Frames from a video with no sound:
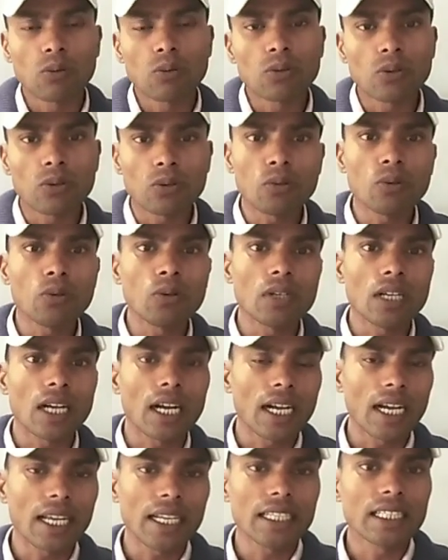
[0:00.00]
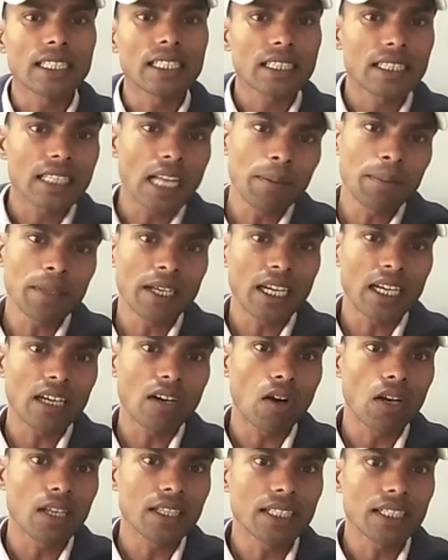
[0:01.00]
उनको अगर इतना भी अगर
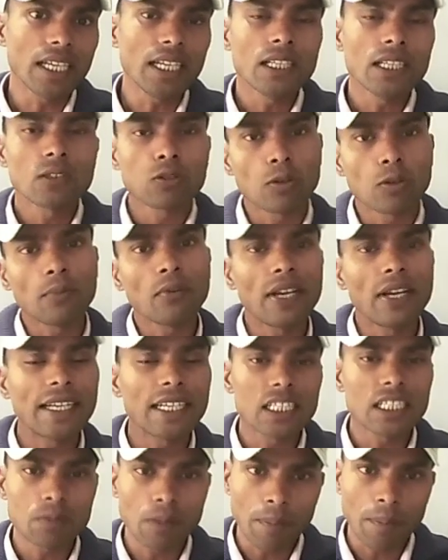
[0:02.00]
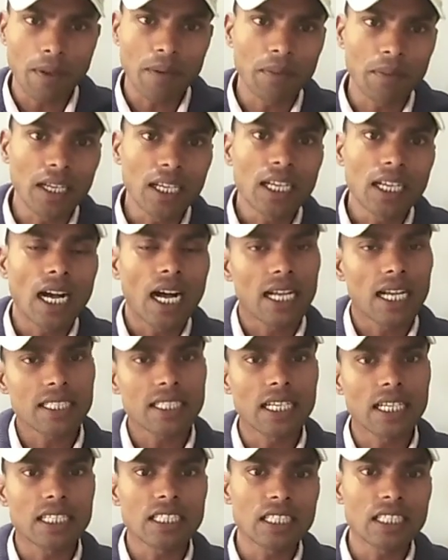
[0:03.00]
नॉलेज है तो भी वो इंग्लिश पेपर में
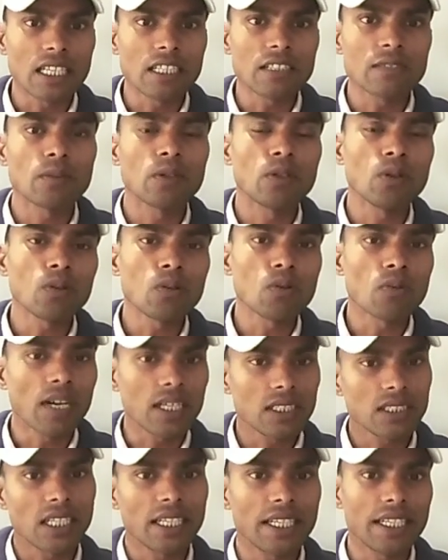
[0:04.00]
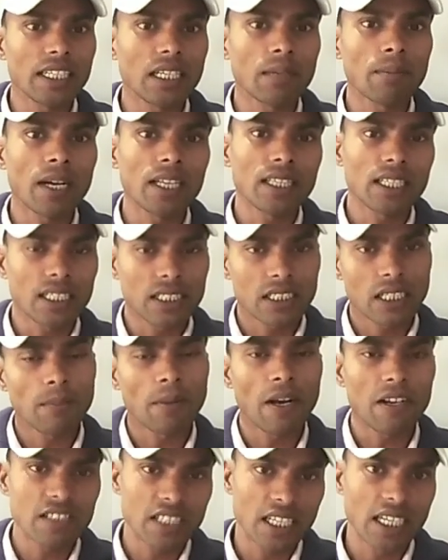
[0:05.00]
आसानी से इस वीडियो को वॉच करने के बाद अच्छे
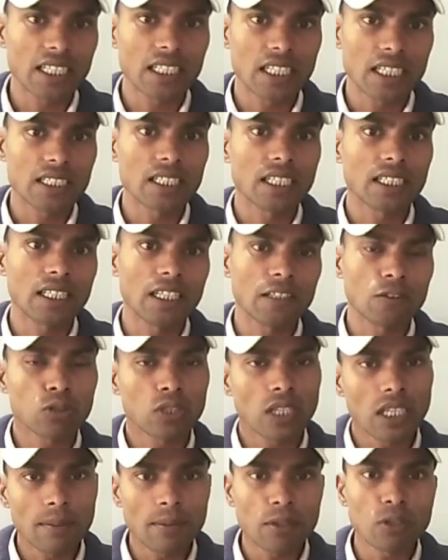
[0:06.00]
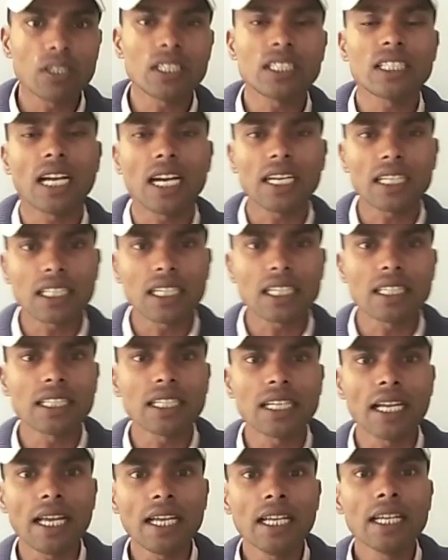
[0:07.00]
मार्क्स गेट कर सकते हैं तो चलिए वीडियो स्टार्ट
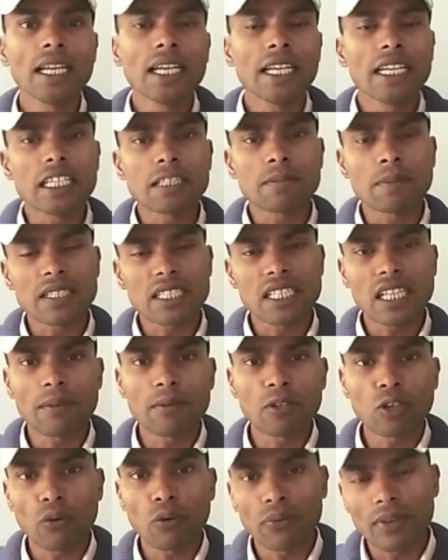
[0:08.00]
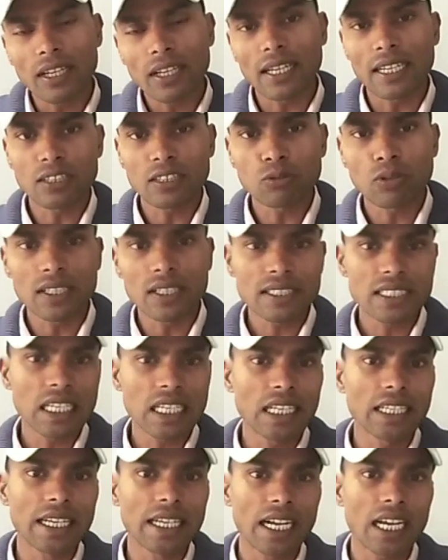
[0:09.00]
करते हैं स्पेशली वीडियो वीक के स्टूडेंट्स
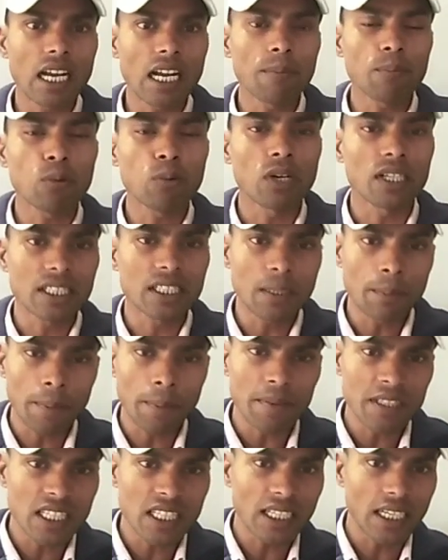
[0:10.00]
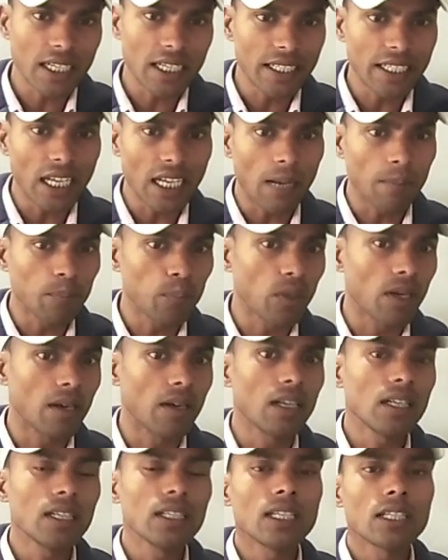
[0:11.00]
के लिए अगर आपको अच्छी प्रिपरेशन करनी है आप
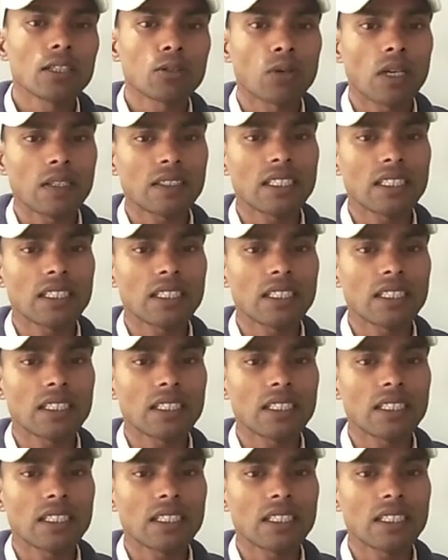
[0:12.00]
थोड़ा